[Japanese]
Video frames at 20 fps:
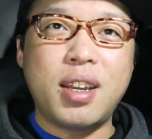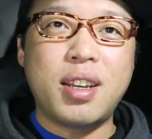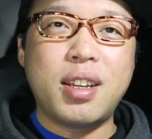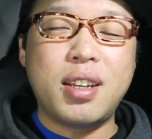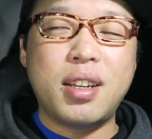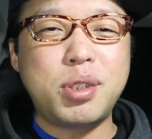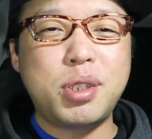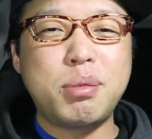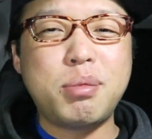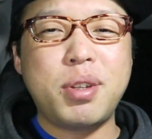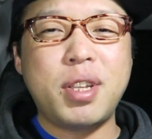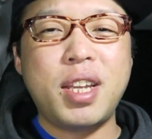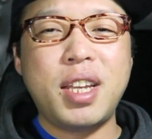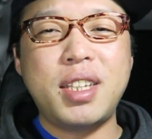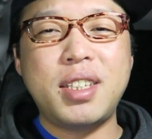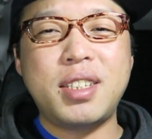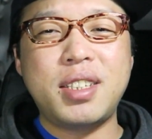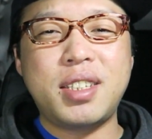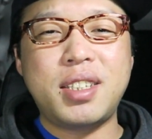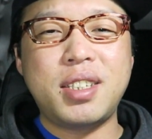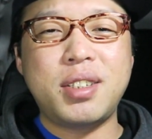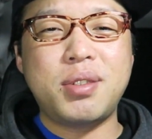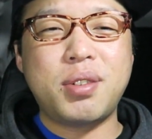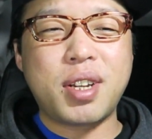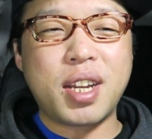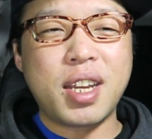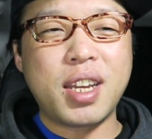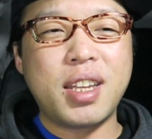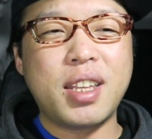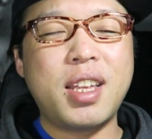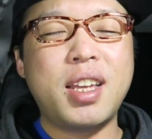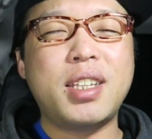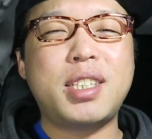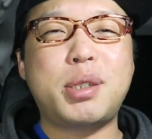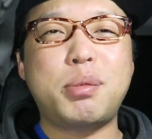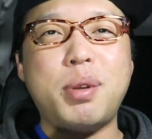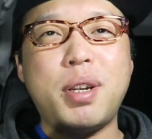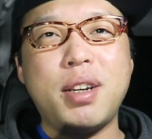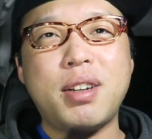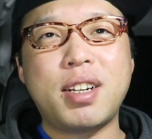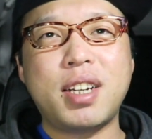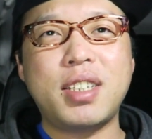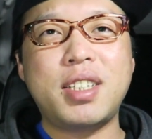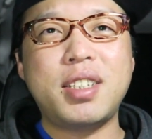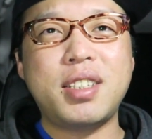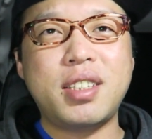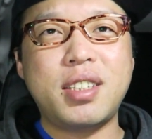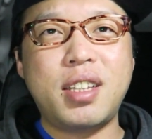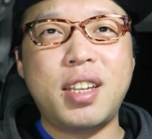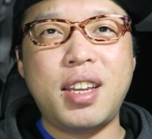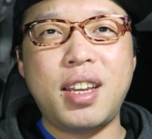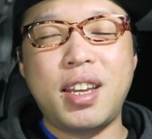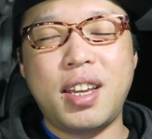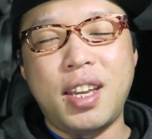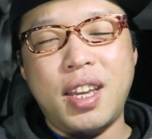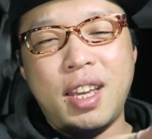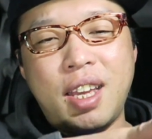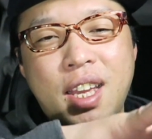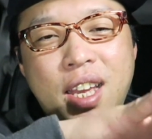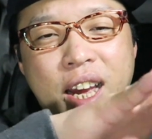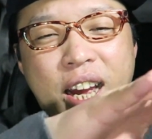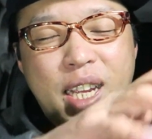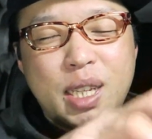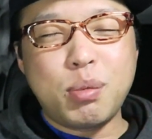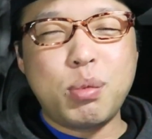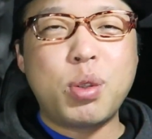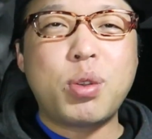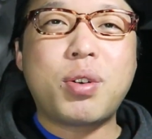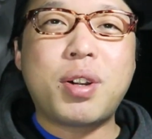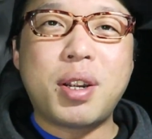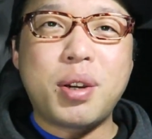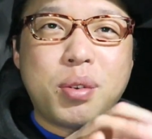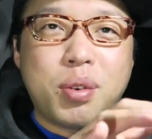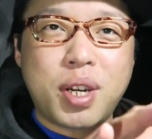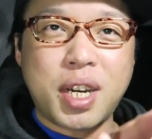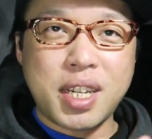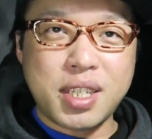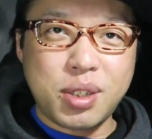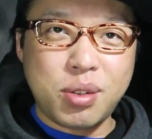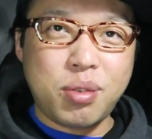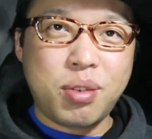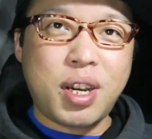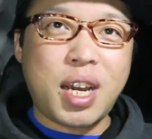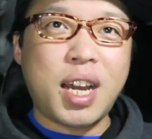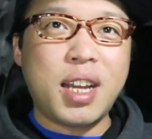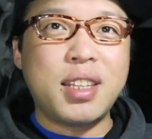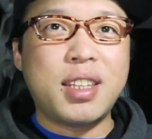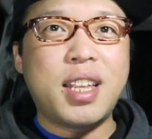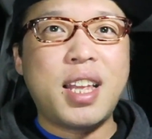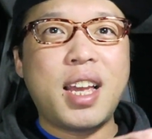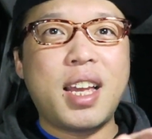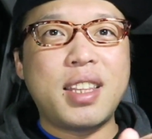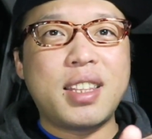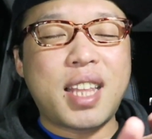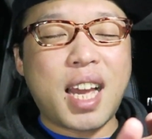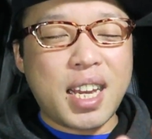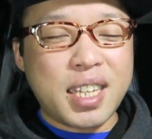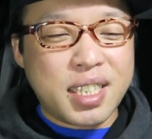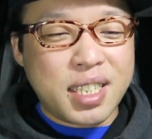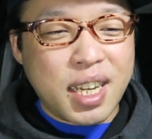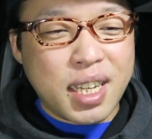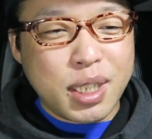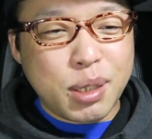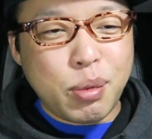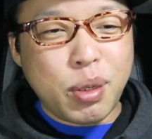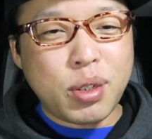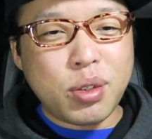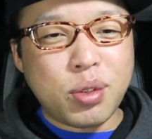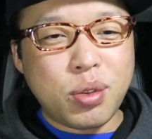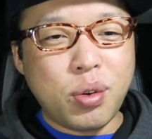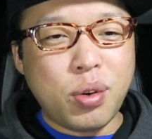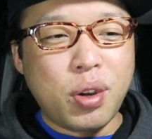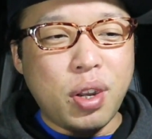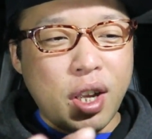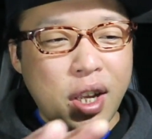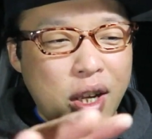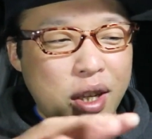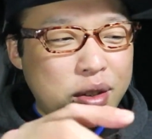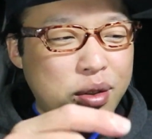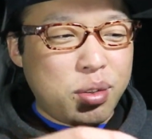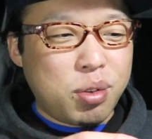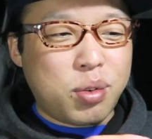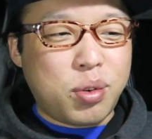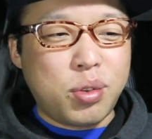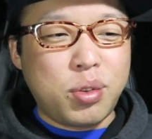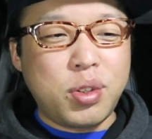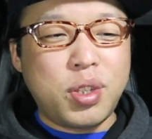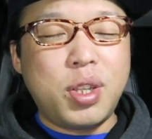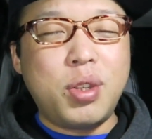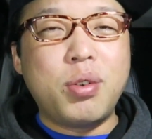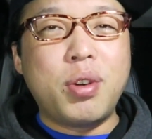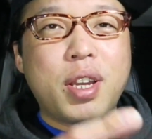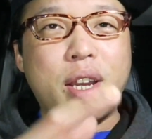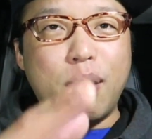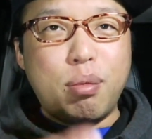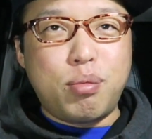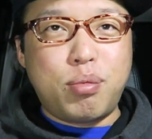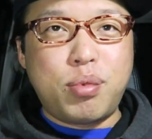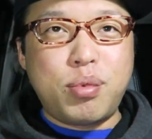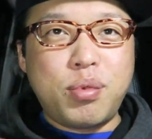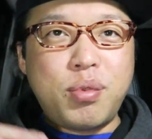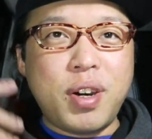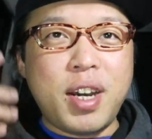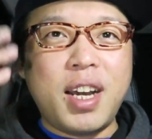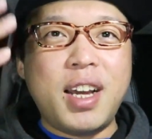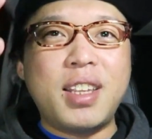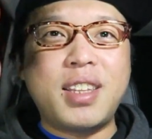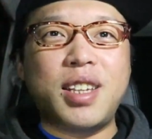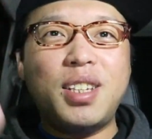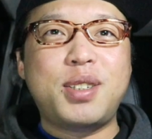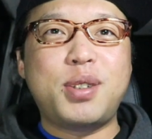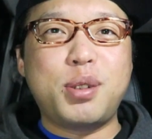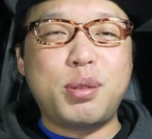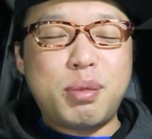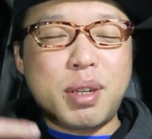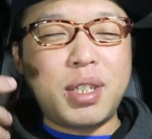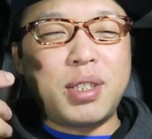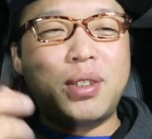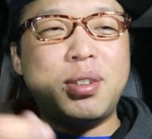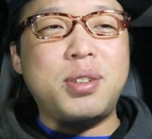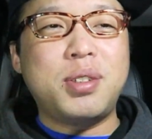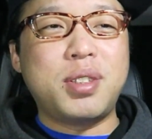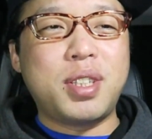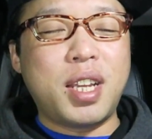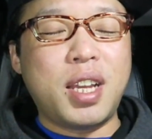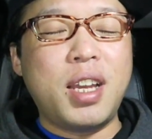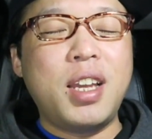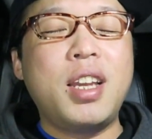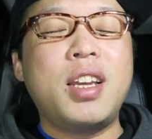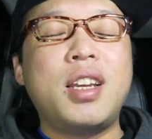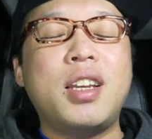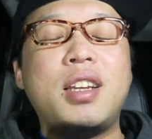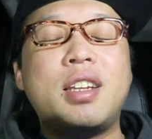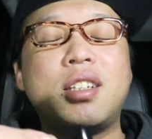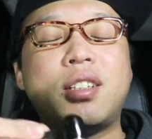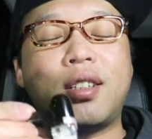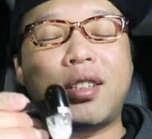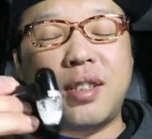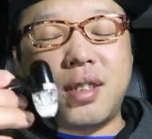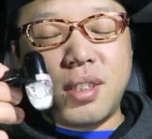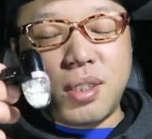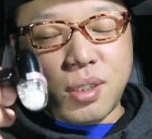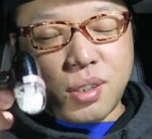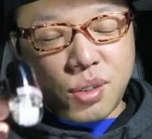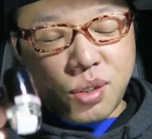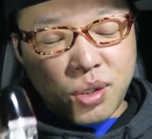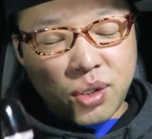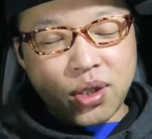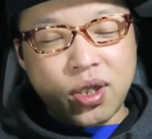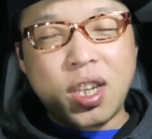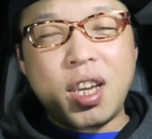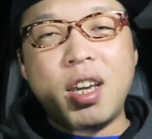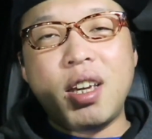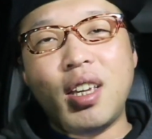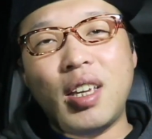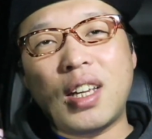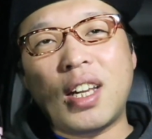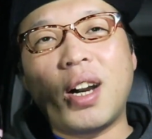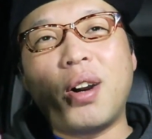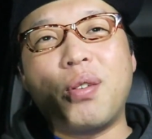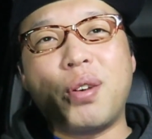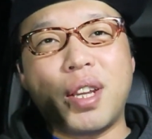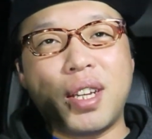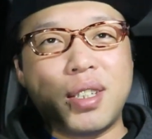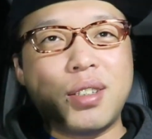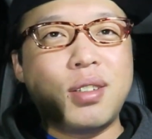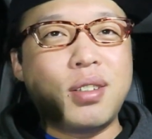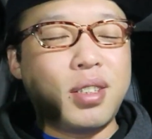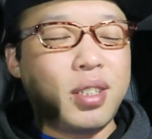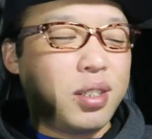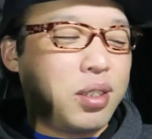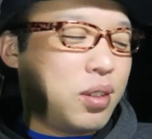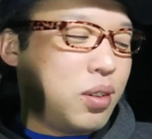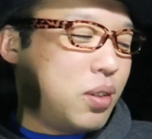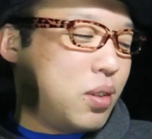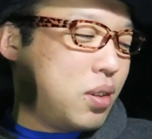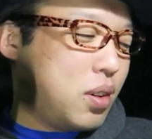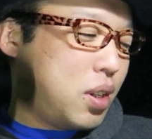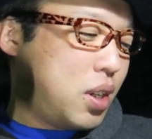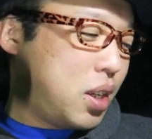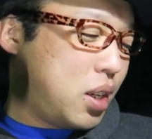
で、車エンジンをかけてしばらく走って、足元からこう風をで出し始めると、その、この匂いがブワーって充満するんで、すごくね、いい香りがするんですよ。